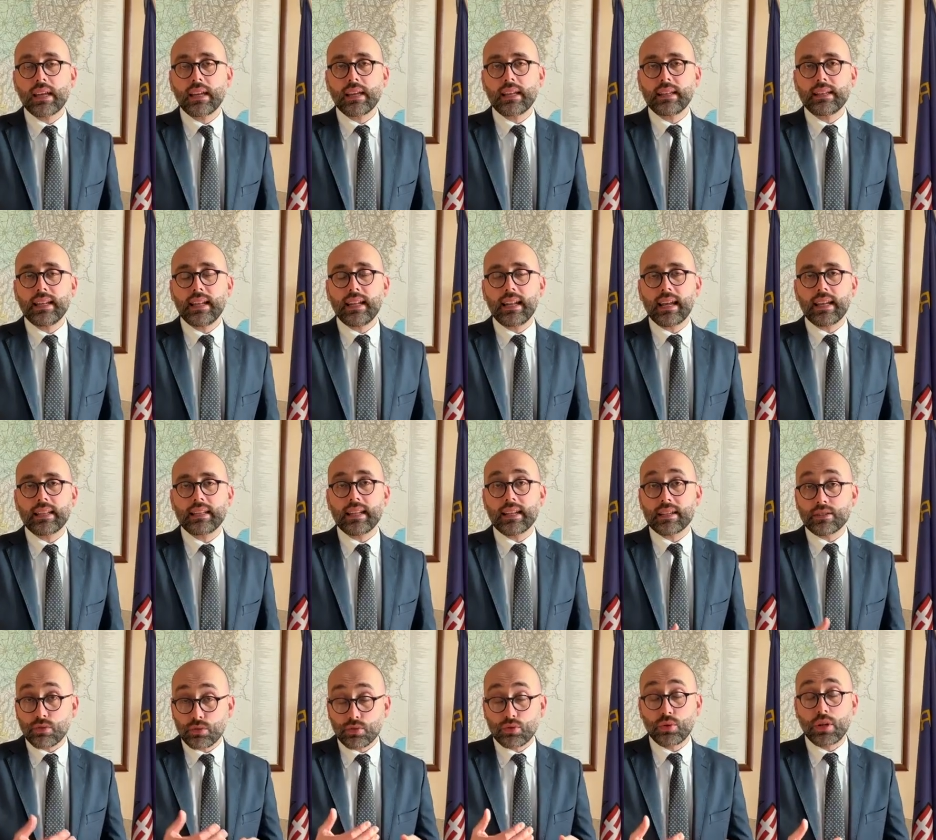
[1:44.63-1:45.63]
eh, della, della
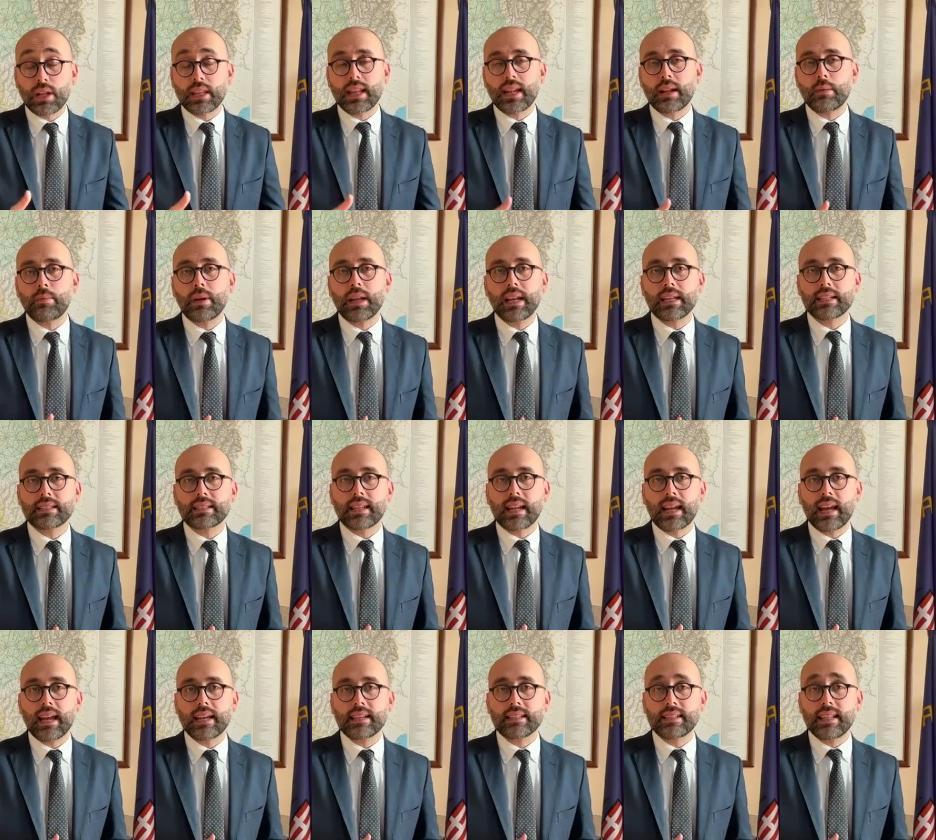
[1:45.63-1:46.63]
struttura della
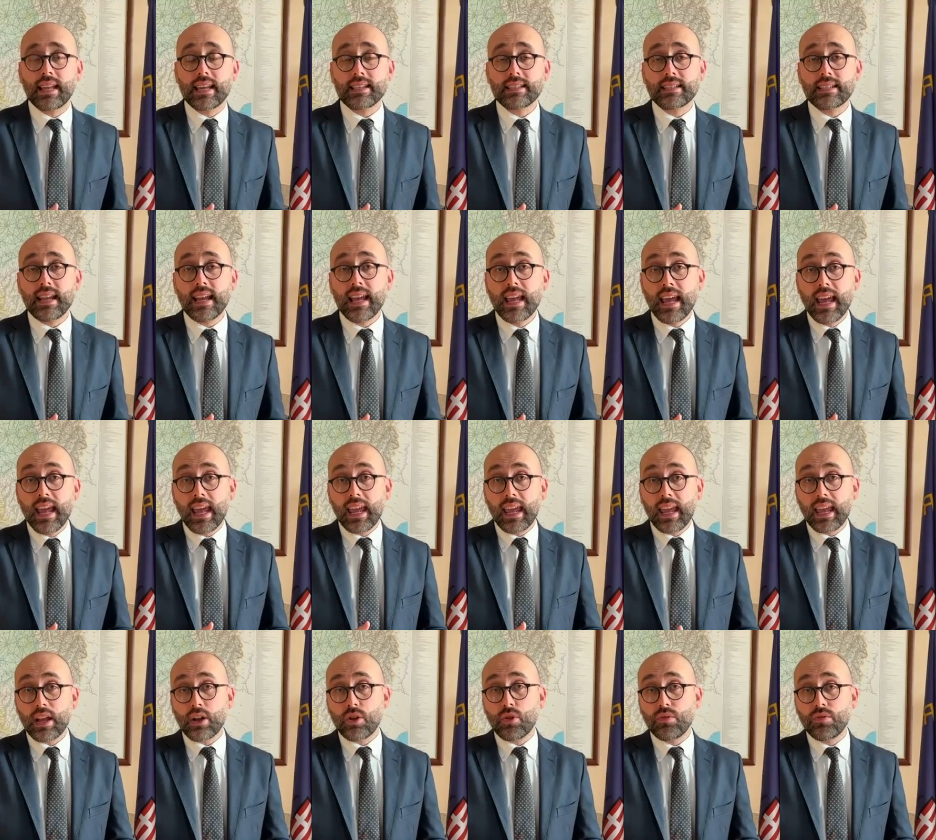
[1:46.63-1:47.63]
palestra stessa
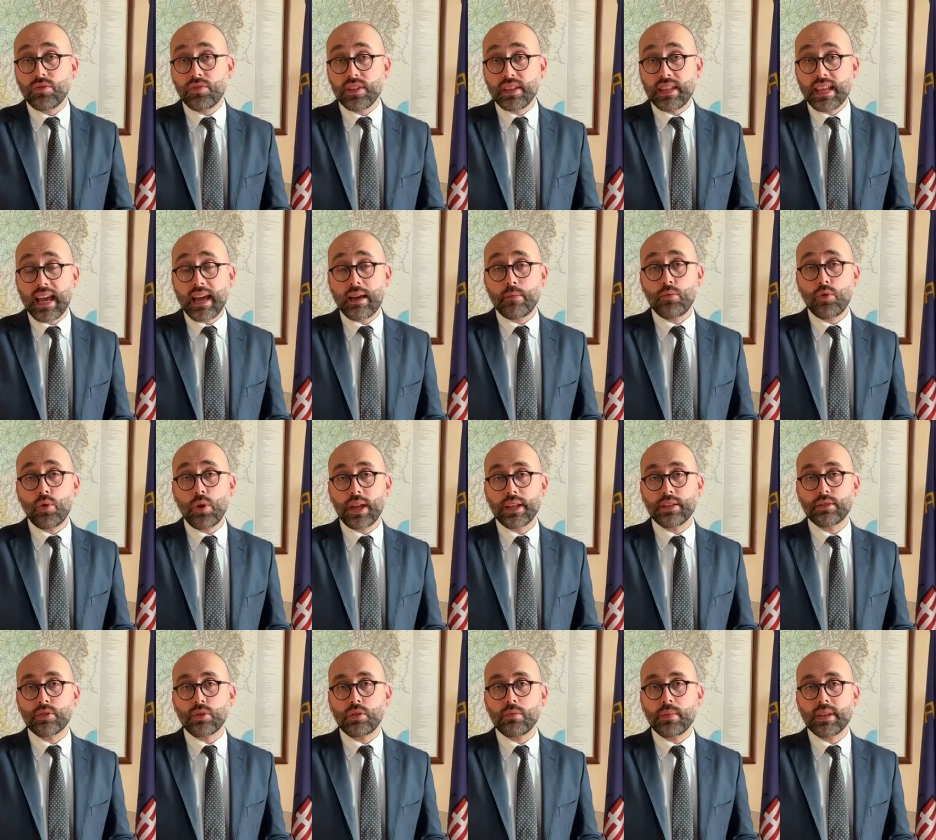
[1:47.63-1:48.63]
e confidiamo
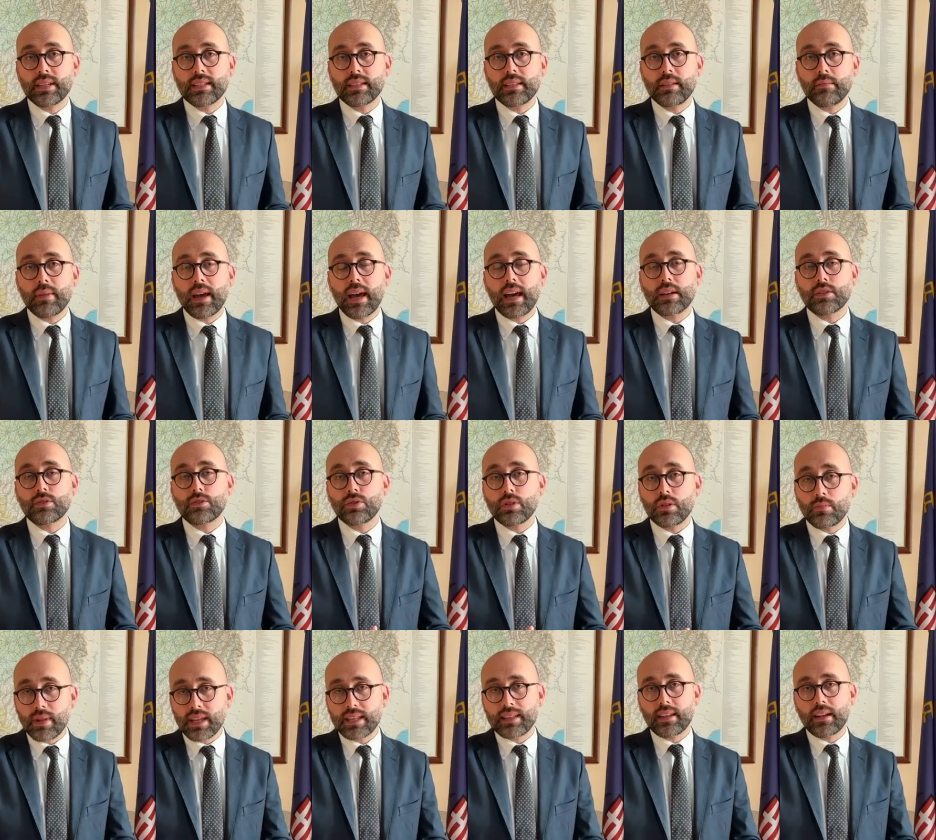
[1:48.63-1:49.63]
entro il mese di marzo di
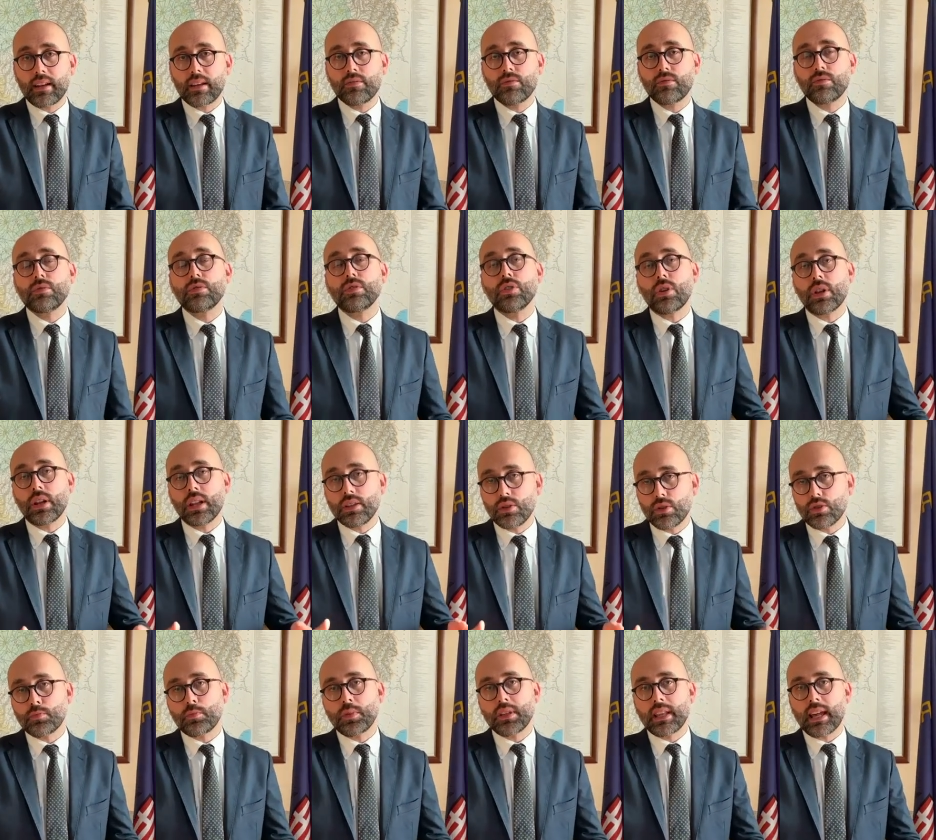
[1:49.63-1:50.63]
metterla in funzione e di
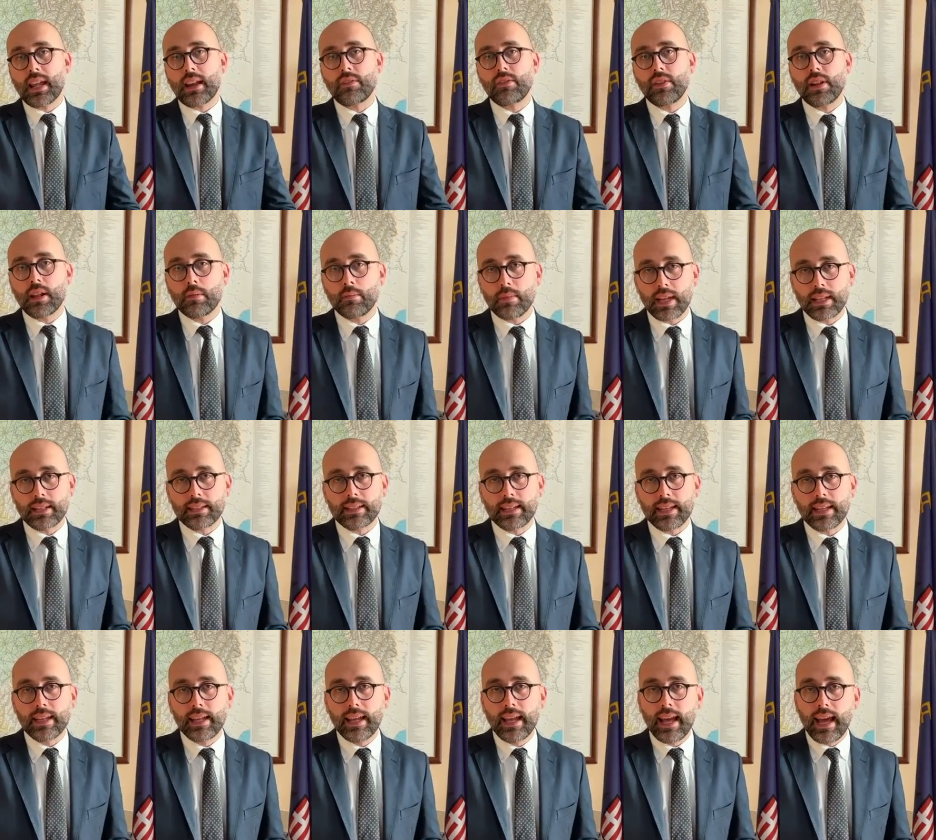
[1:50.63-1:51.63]
ospitare
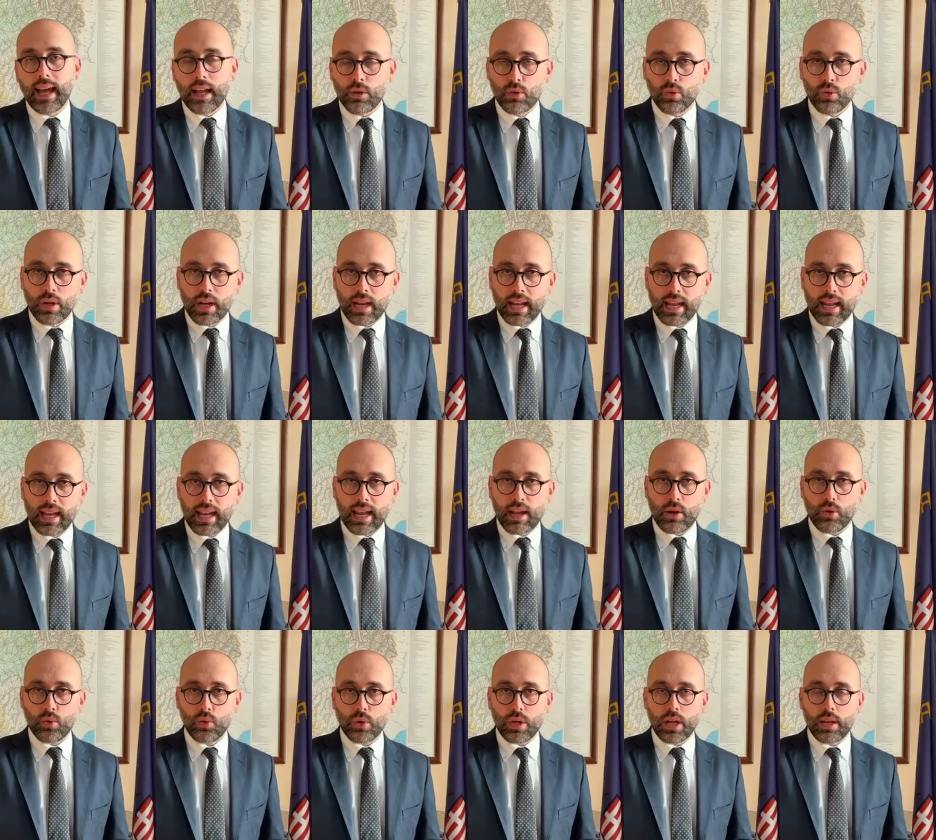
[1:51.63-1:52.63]
finalmente alunne e
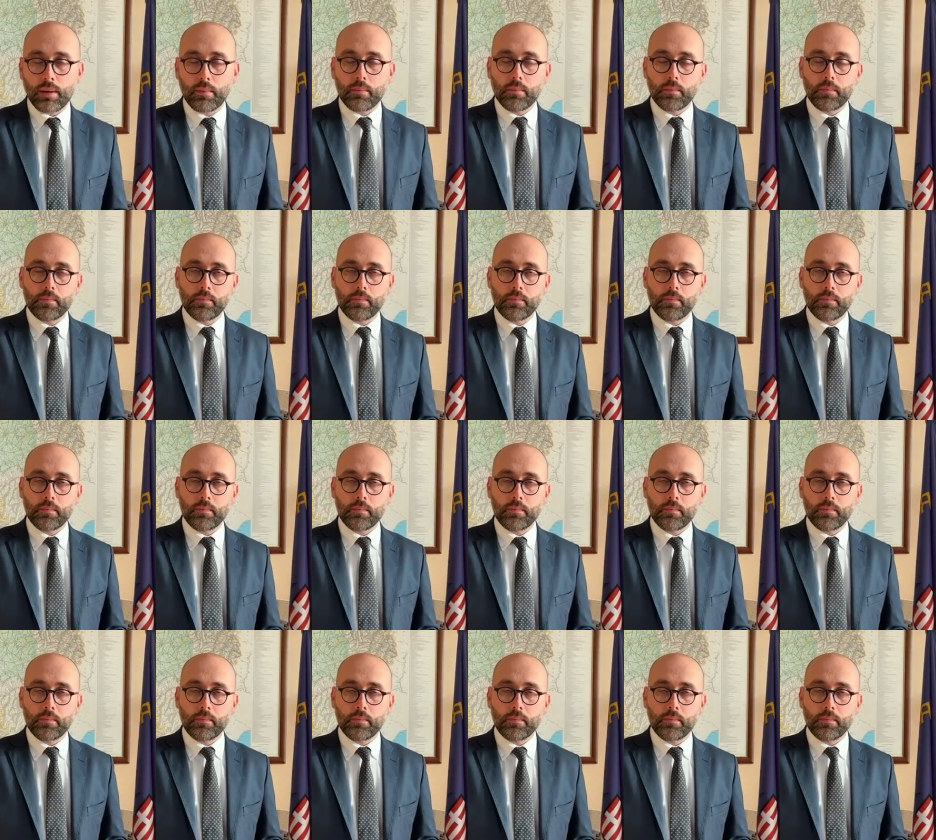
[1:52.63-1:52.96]
alunni.